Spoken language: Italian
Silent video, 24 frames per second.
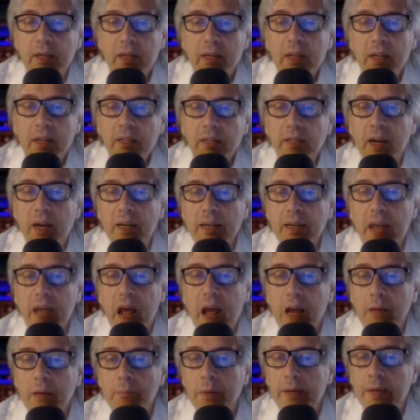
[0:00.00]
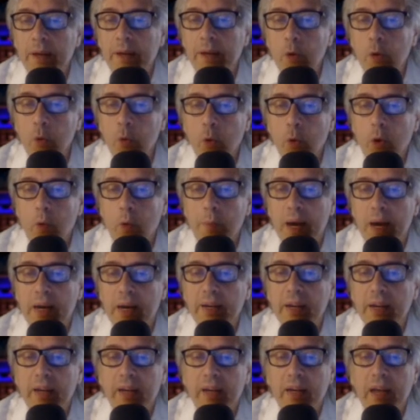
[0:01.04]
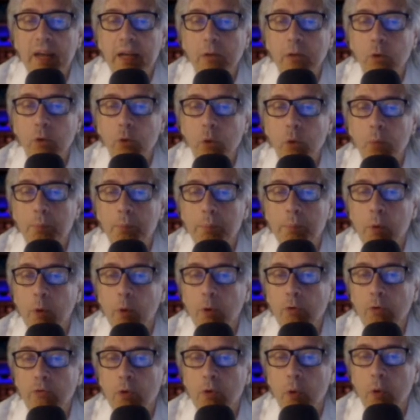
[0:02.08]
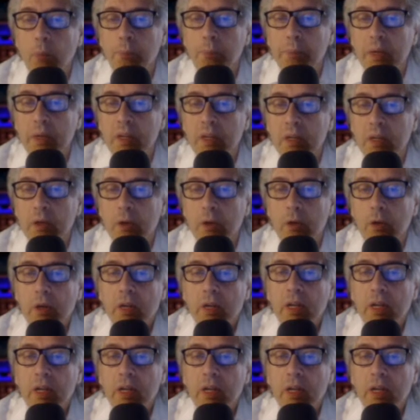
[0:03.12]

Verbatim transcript: tra gli alberi e il lungomare, creando non poco scompiglio